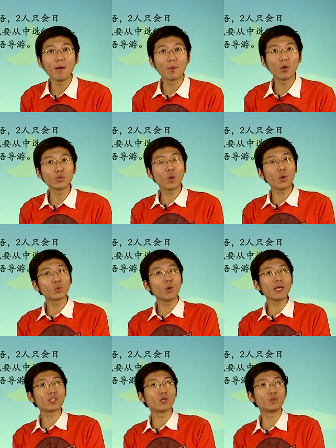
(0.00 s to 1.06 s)
比如说我多
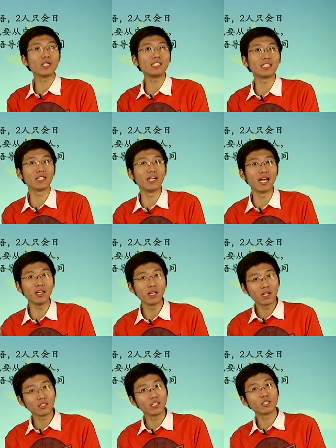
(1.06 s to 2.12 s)
面手选几个人，
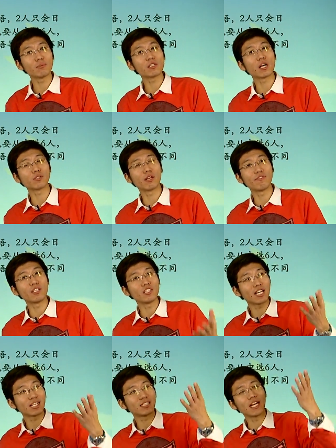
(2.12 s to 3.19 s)
你是不是至少就得分成这
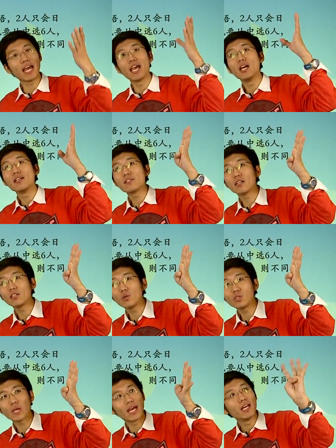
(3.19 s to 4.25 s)
样的几类？四个都
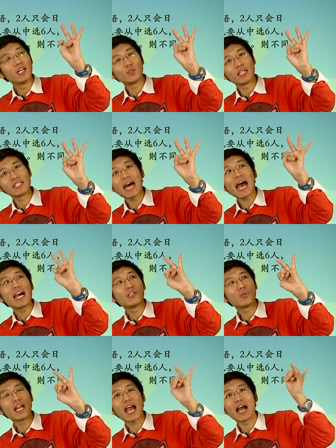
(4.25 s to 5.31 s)
选，选三，
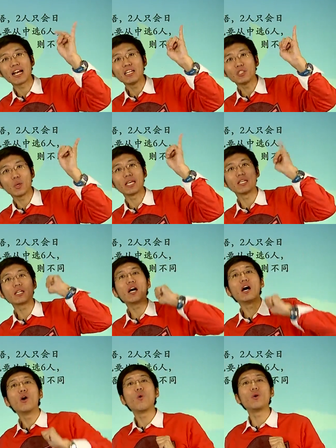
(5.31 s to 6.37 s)
选两个，选一个，
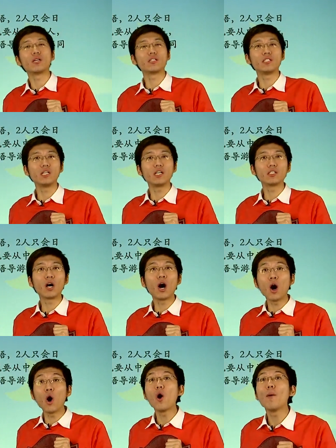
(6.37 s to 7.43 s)
或者是一个
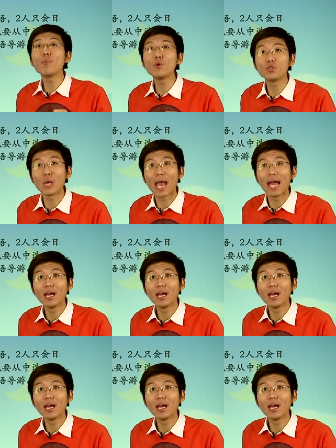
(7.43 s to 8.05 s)
都不选。